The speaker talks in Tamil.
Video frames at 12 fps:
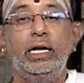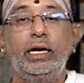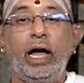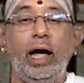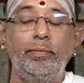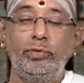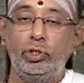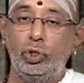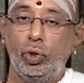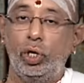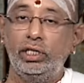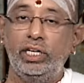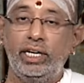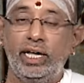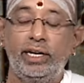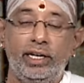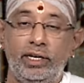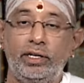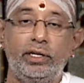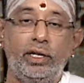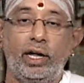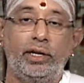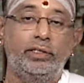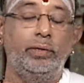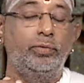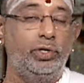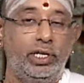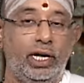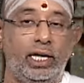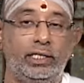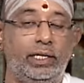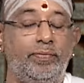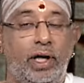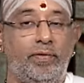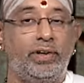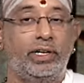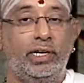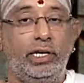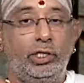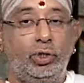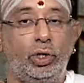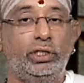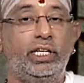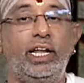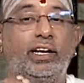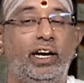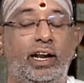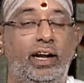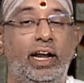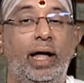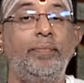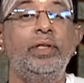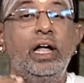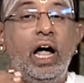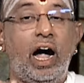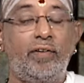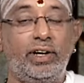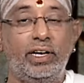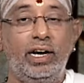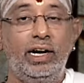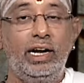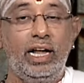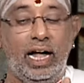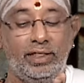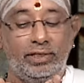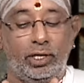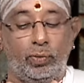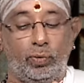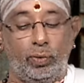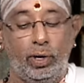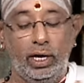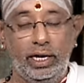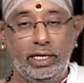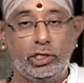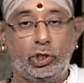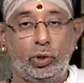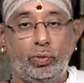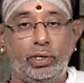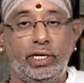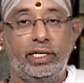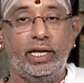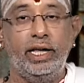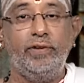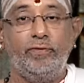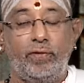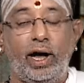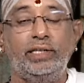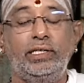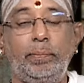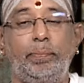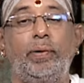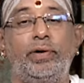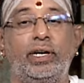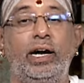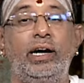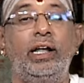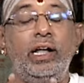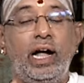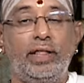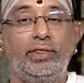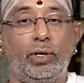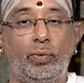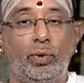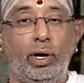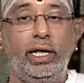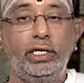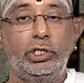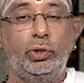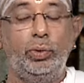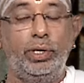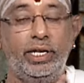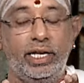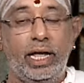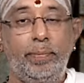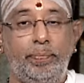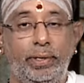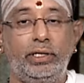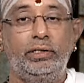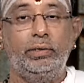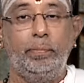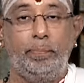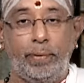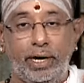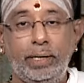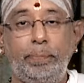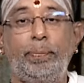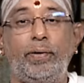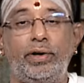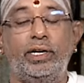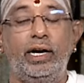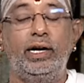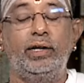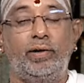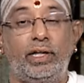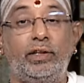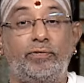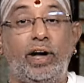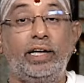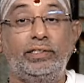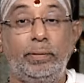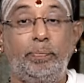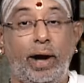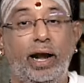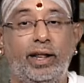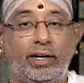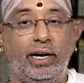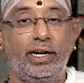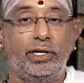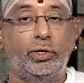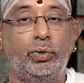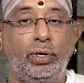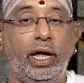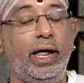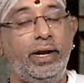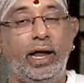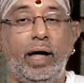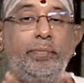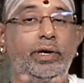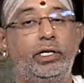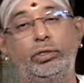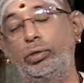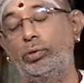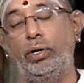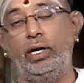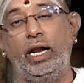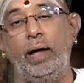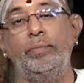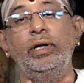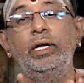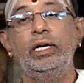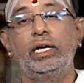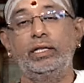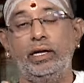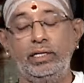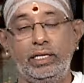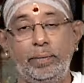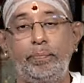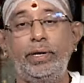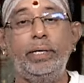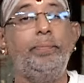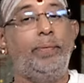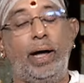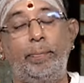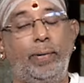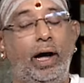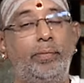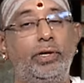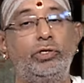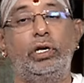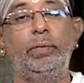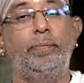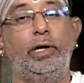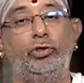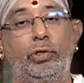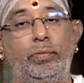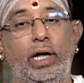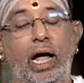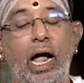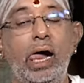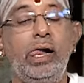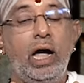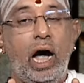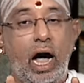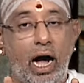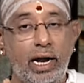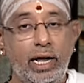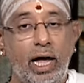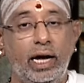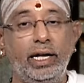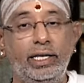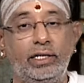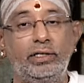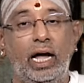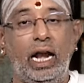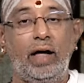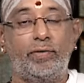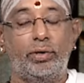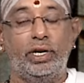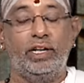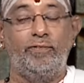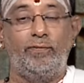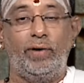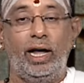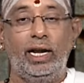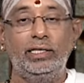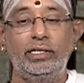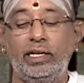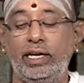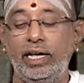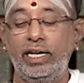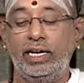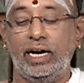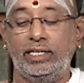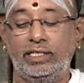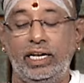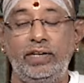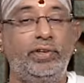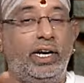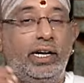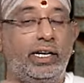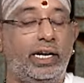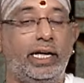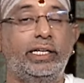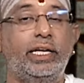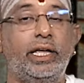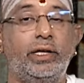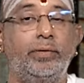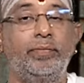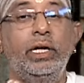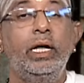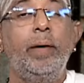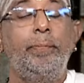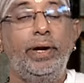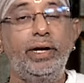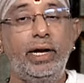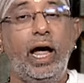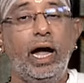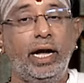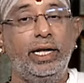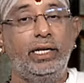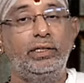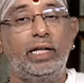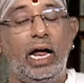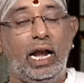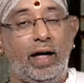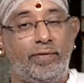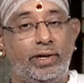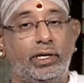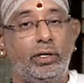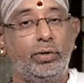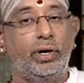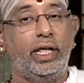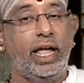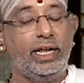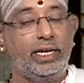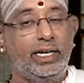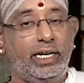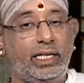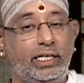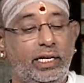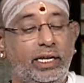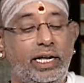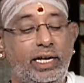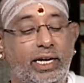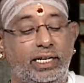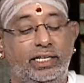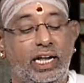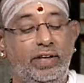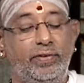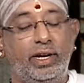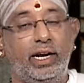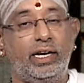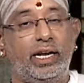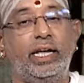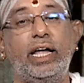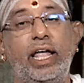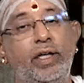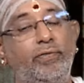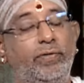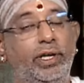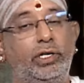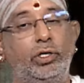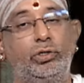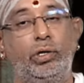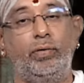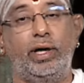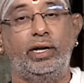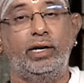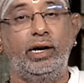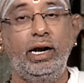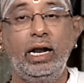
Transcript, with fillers: நாம் ஜோதிடர் என்று கருத முடியாது அவர்கள் ஜோதிடர்கள் அல்ல அவர்கள் அந்த ஓலைச்சுவடியை வாசிப்பவர்கள் அந்த ஓலைச்சுவடியை பிரித்து படிப்பவர்கள் அதர் வாசிப்பாளர்கள் என்று கூட நாம் எடுத்துக்கொள்ளலாம் அதாவது எப்படி பாப்பா அப்படின்னு சொல்லி பார்த்தோம்னா ஆணாக இருந்தால் அவருடைய வலதுகை கட்டை விரல் ரேகையையும் பெண்ணாக இருந்தால் அவர்களுடைய இடதுகை கட்டை விரல் ரேகையையும் வைக்க சொல்வார்கள்